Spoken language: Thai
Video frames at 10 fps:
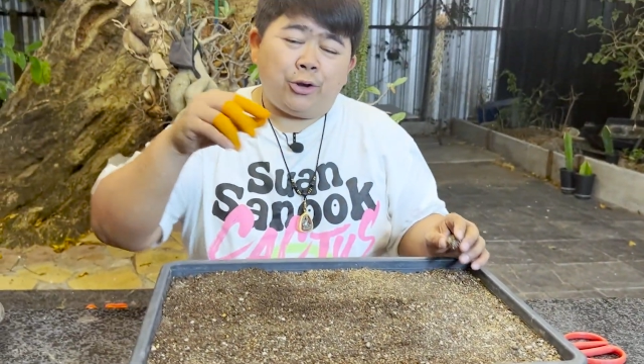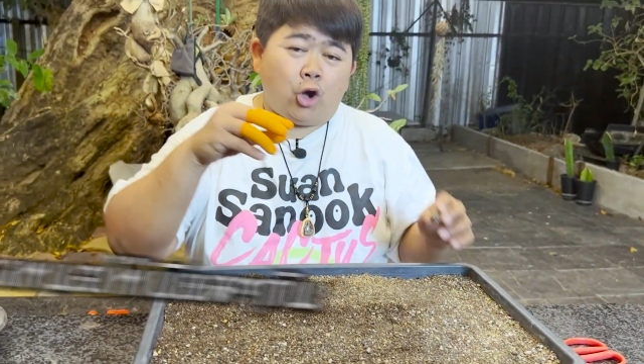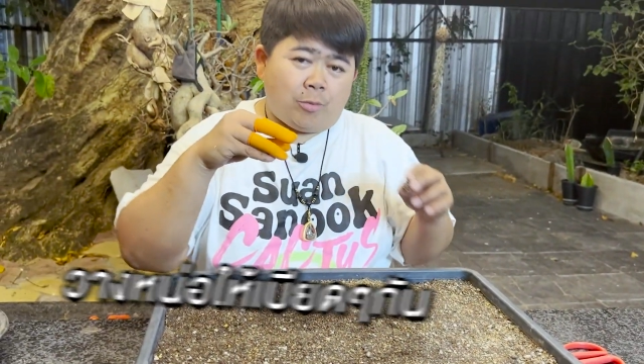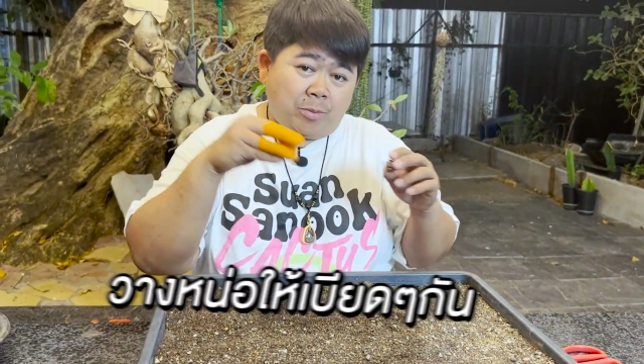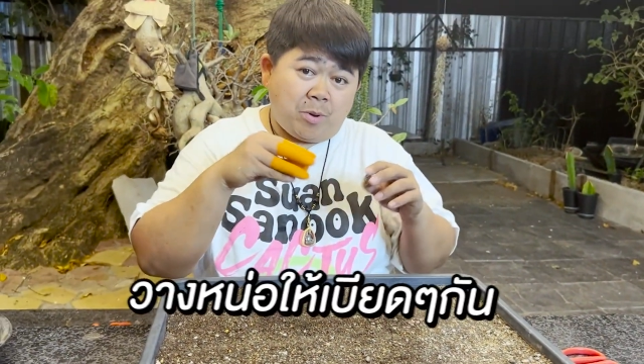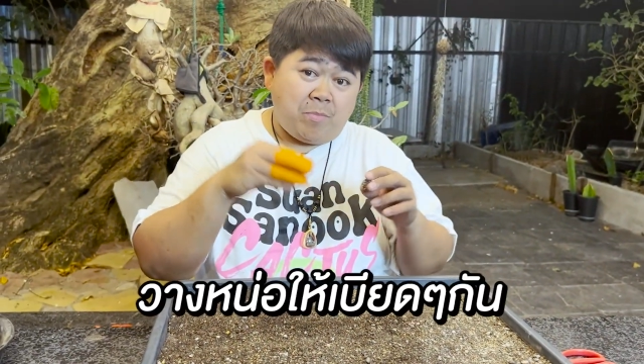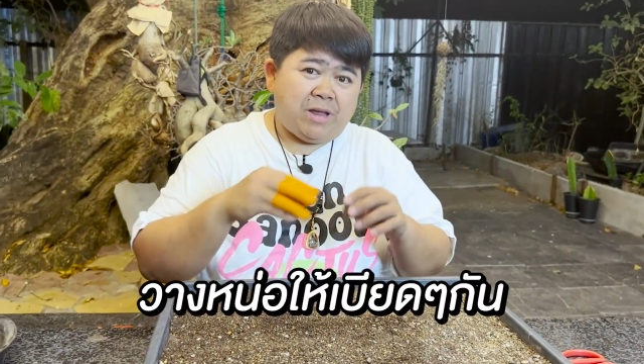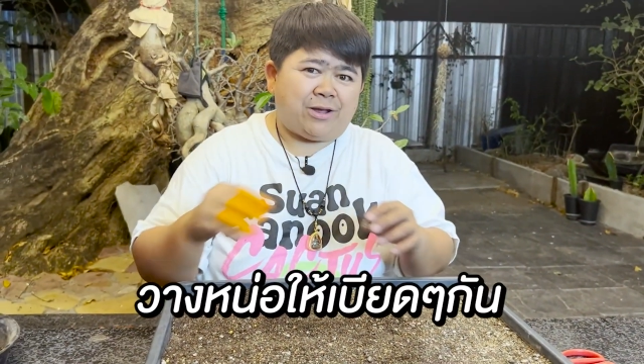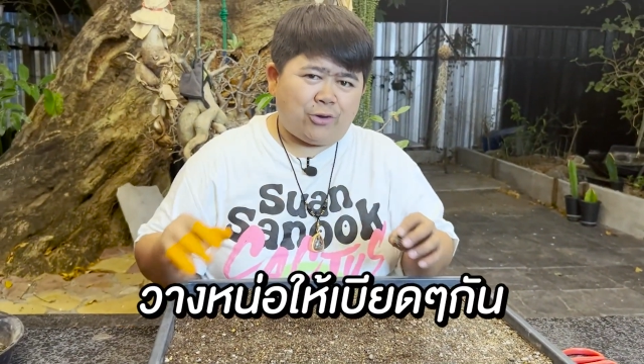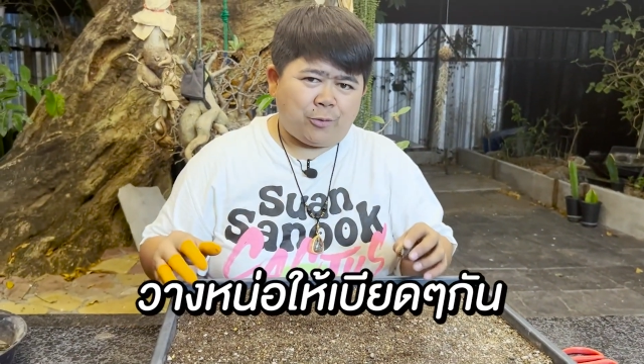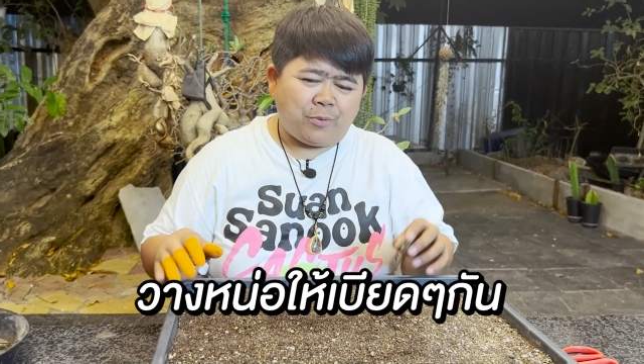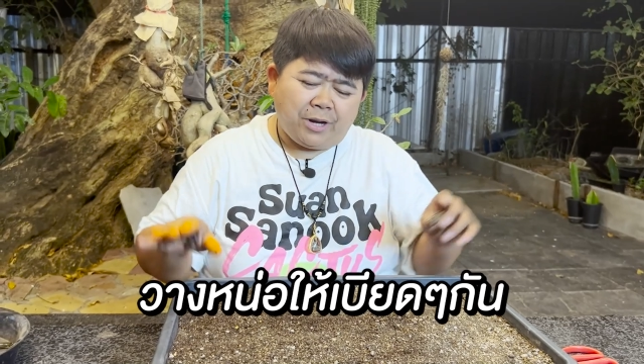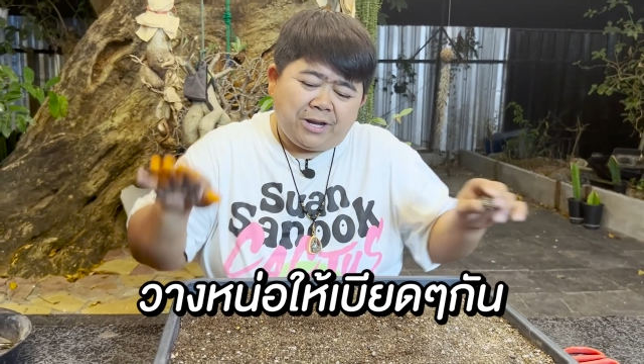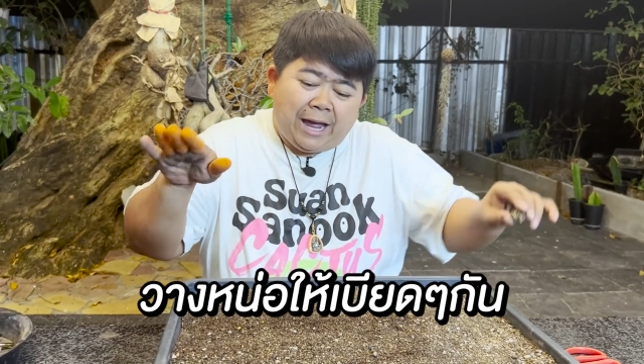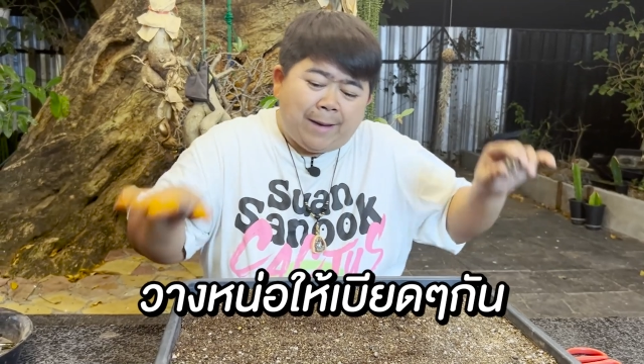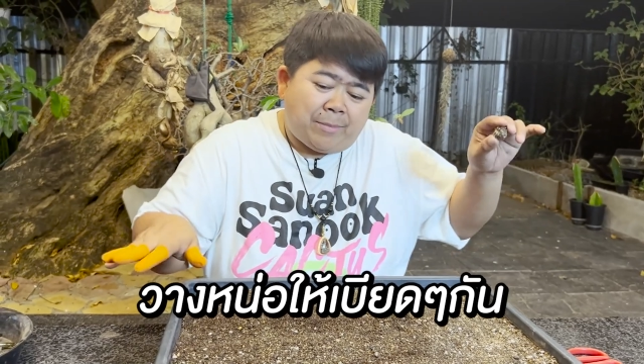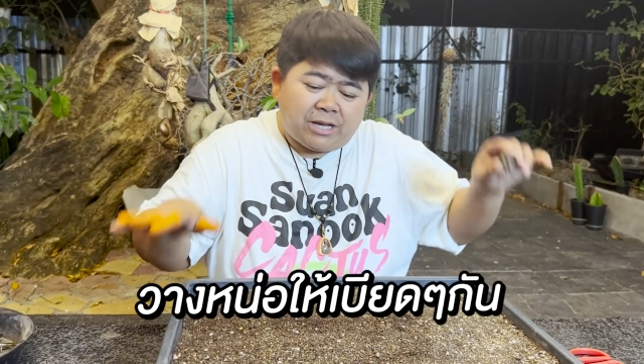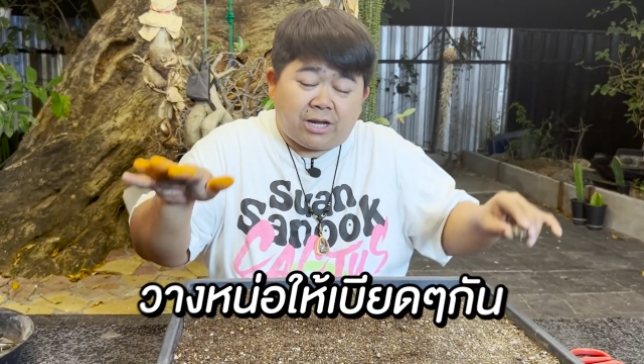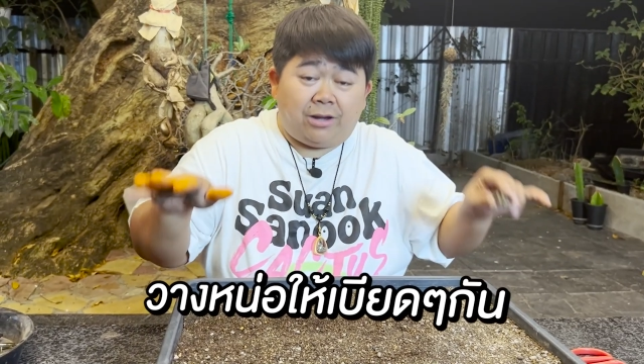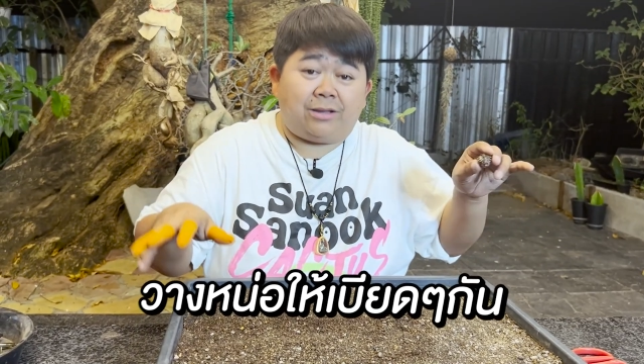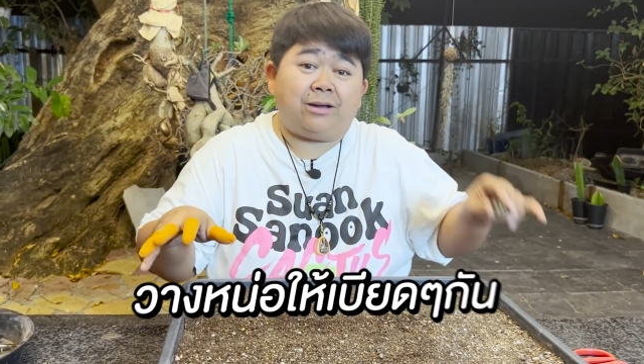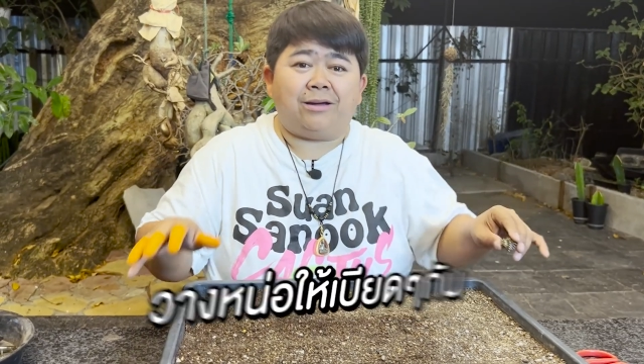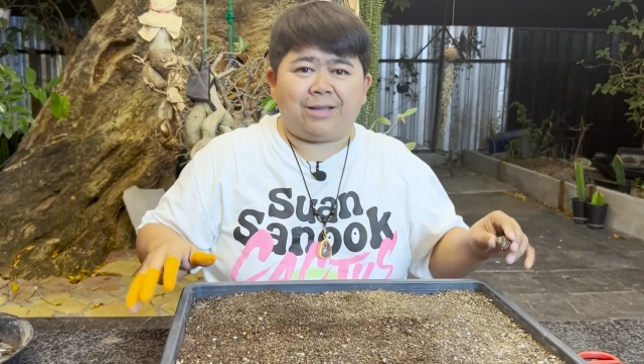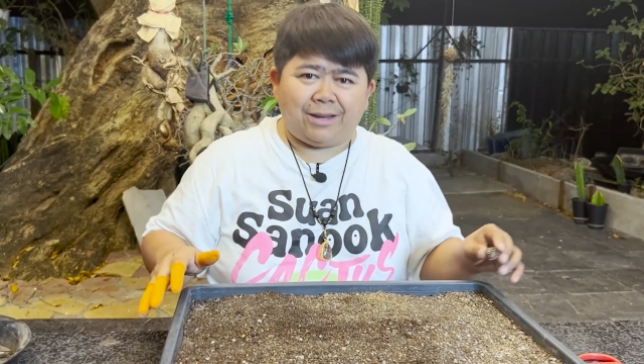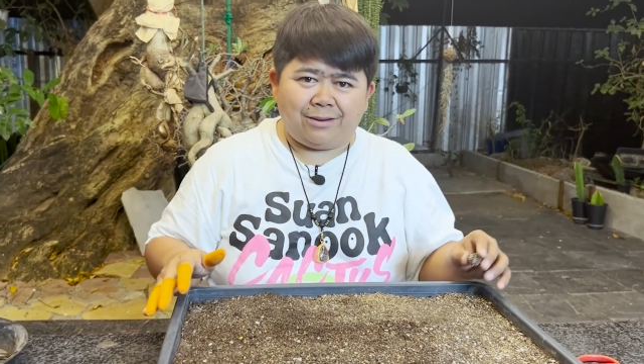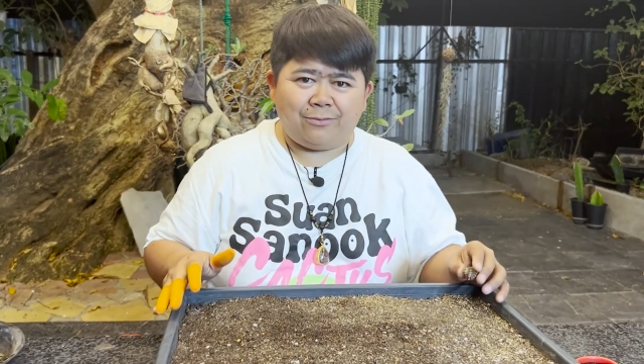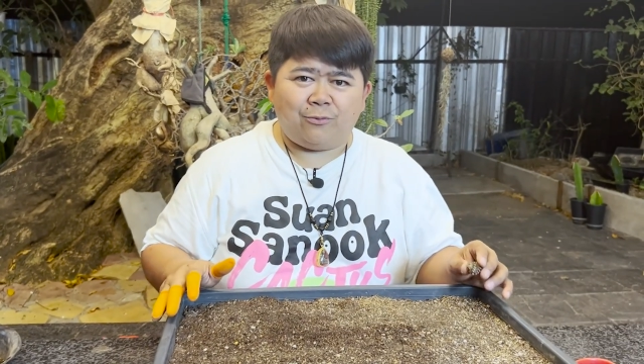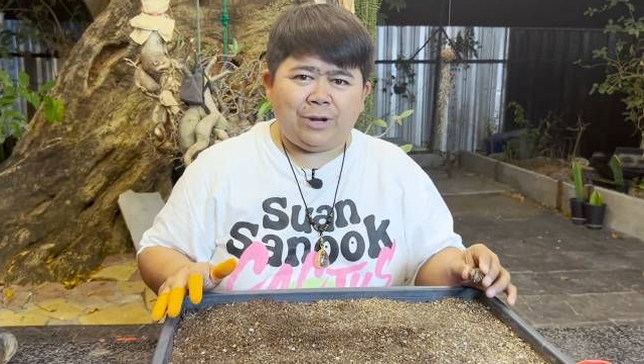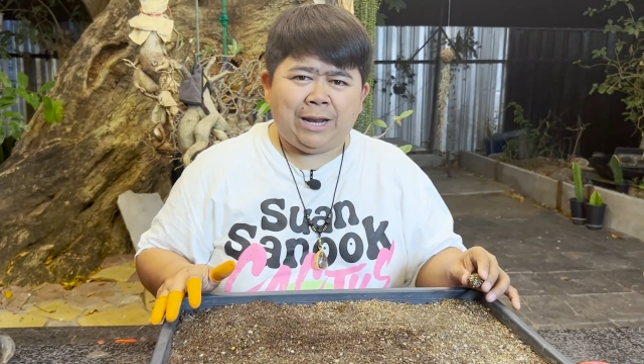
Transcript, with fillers: หน่อมันเบียดกันหน่อยเพื่อให้หนามมันเกยกันเว